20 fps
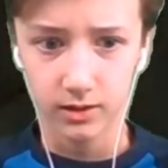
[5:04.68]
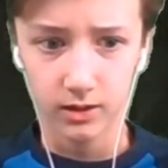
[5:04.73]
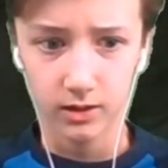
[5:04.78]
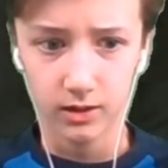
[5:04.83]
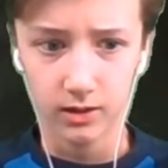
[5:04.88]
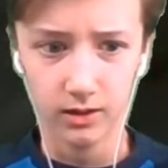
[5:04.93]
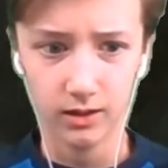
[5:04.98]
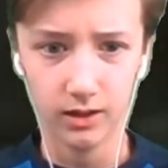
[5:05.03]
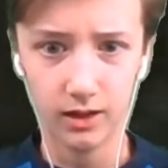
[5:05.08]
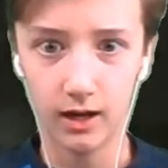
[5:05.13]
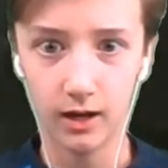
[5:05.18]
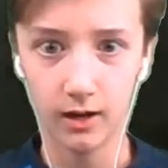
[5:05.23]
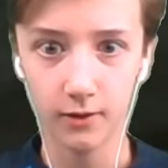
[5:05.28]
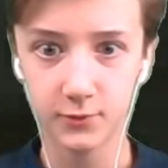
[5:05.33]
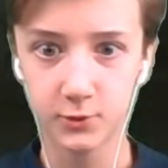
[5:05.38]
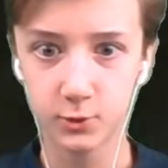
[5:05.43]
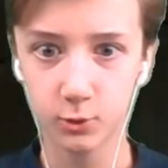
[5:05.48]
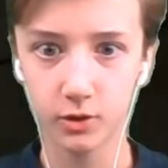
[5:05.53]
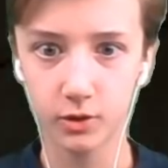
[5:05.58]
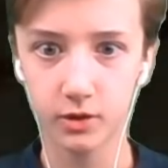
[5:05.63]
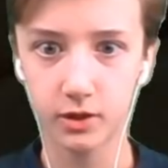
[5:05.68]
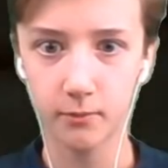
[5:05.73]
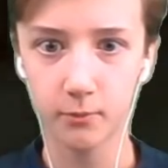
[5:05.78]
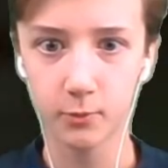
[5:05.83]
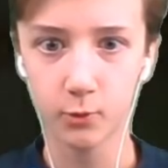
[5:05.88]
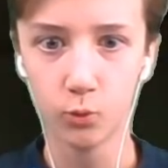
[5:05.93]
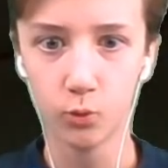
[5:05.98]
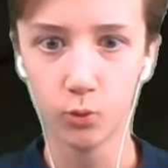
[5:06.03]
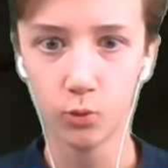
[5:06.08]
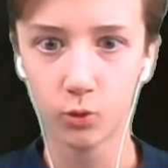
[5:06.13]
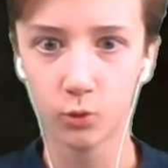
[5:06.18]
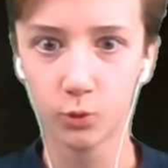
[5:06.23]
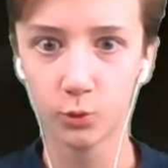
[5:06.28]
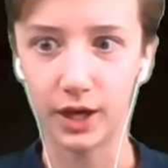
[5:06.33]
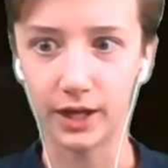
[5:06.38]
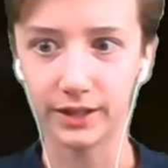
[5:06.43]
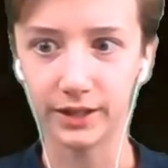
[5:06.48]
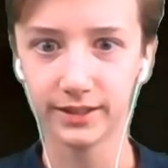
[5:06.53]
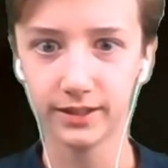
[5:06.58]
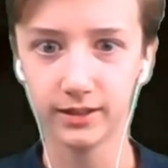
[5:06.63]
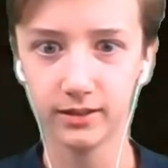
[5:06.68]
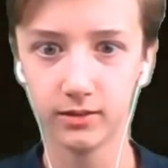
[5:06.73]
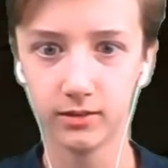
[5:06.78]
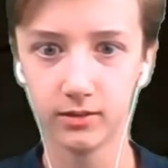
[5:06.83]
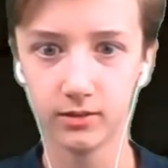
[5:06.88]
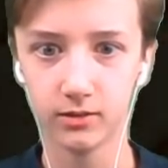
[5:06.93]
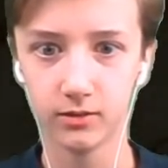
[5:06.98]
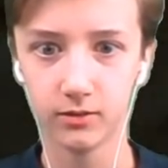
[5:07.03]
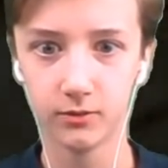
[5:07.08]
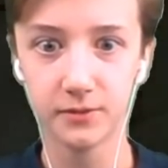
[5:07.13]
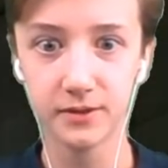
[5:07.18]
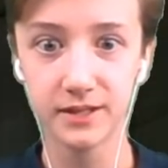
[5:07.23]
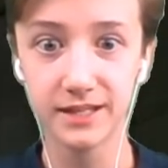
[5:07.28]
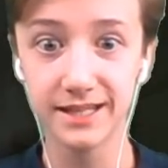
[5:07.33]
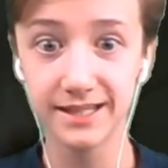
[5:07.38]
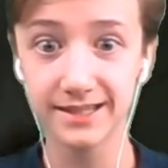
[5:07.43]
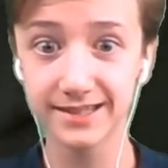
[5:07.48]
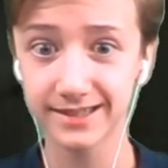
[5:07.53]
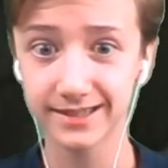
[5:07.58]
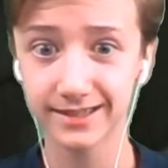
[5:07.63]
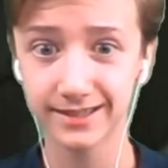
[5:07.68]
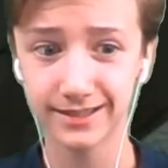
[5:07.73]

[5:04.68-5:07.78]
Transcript: А, все, я бегу куда-то. Вниз.